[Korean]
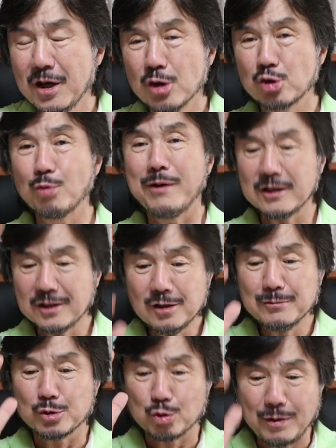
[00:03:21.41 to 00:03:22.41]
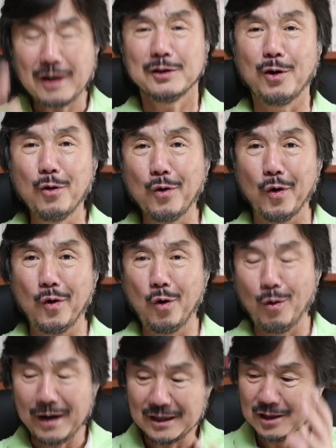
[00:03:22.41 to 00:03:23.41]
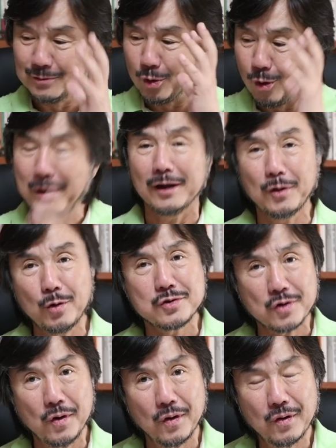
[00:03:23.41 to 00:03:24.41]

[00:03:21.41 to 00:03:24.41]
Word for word: 수박 찍으면 수박 넣고 호박 찍으면 호박 넣죠